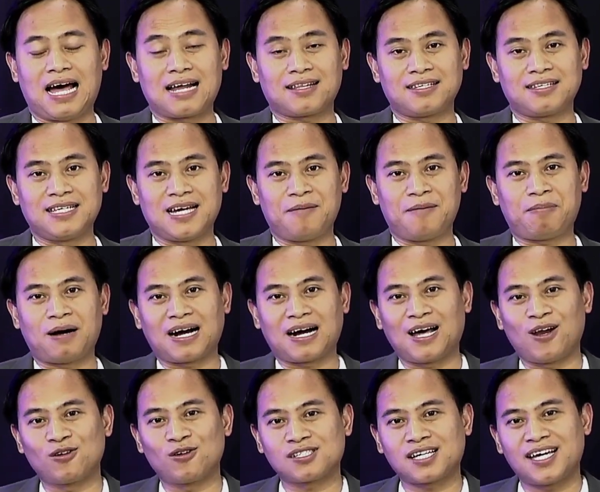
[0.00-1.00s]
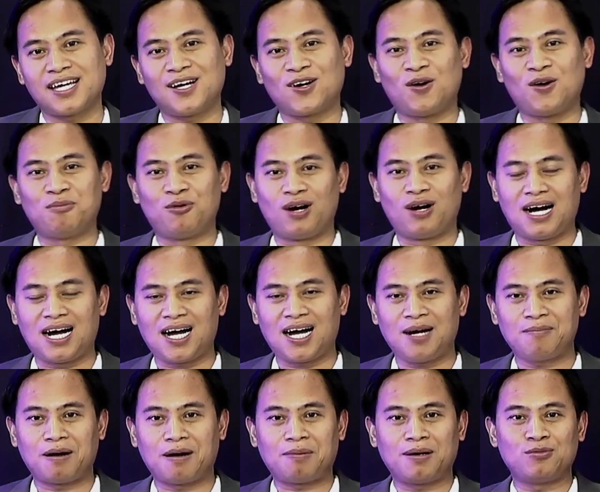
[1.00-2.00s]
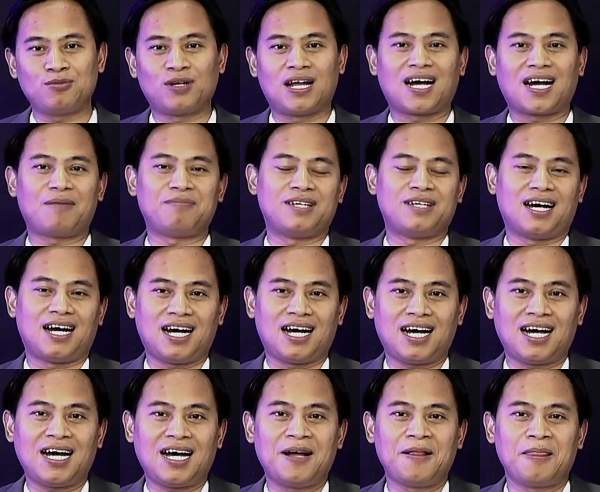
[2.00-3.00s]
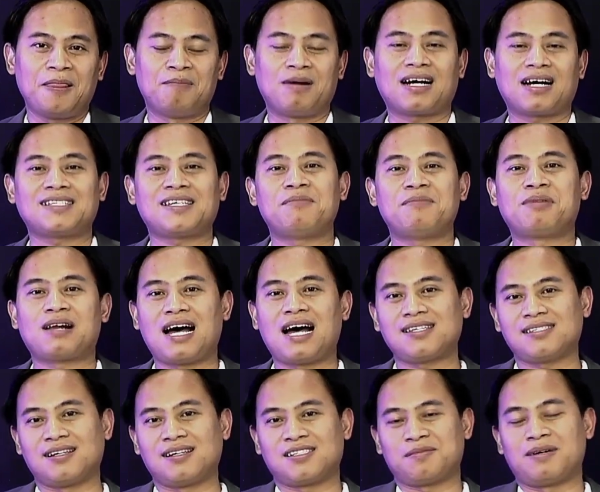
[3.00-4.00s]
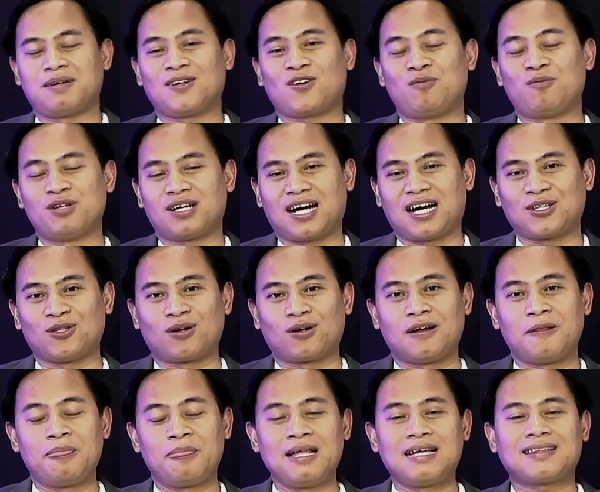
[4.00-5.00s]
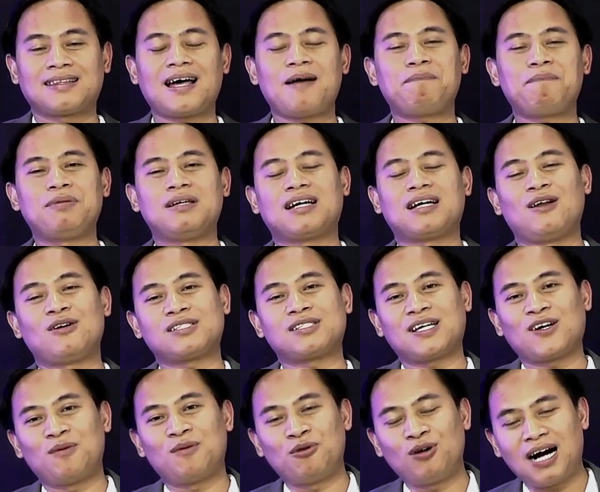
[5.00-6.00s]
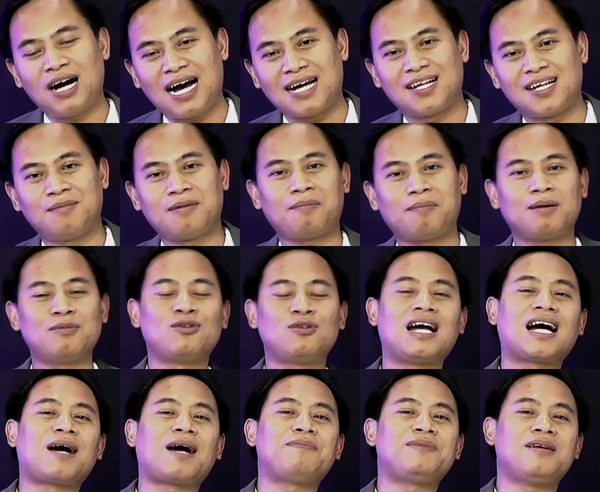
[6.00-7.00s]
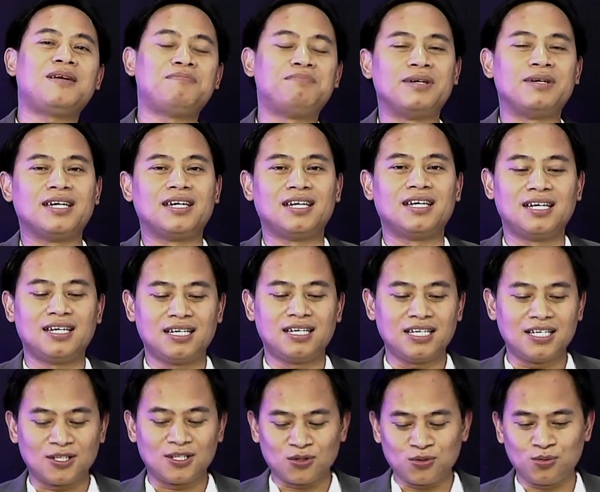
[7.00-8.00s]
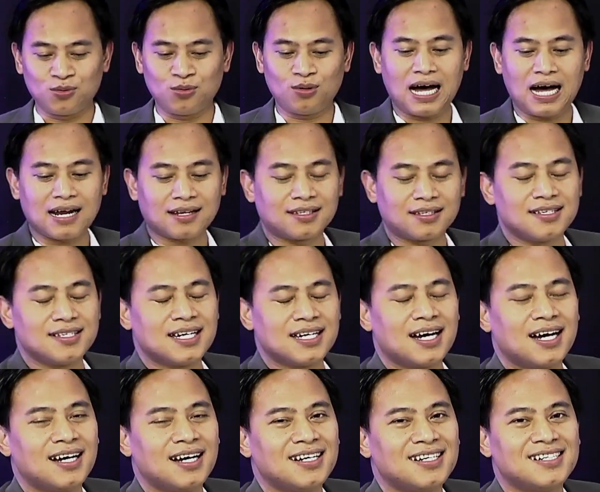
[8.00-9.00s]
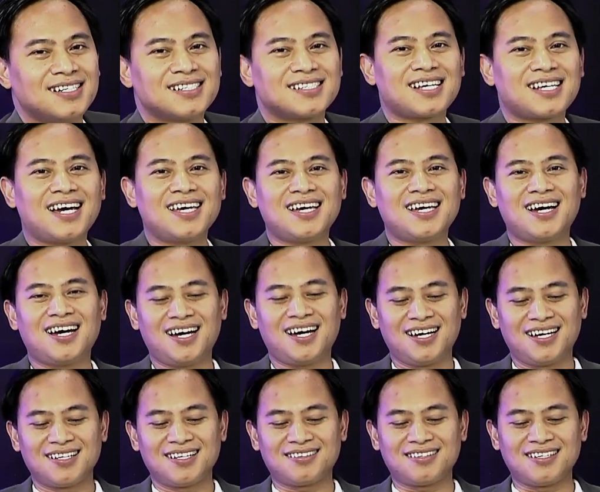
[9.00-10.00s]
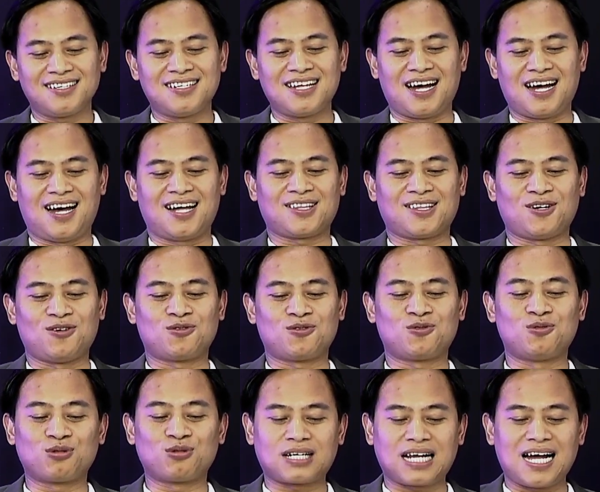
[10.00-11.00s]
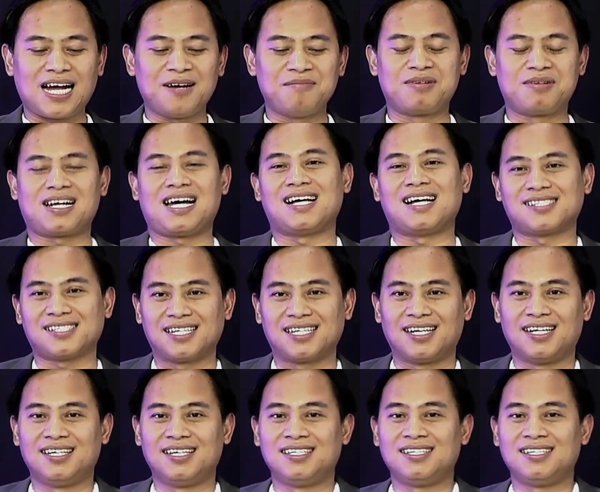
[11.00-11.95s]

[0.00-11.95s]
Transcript: Artinya apa? Kalau saya ngomong A, Bapak Ibu nangkapnya A, maka saya berhasil sebagai komunikator. Tapi kalau saya ngomong A dan Bapak Ibu nangkapnya B, itu artinya saya tidak atau kurang berhasil.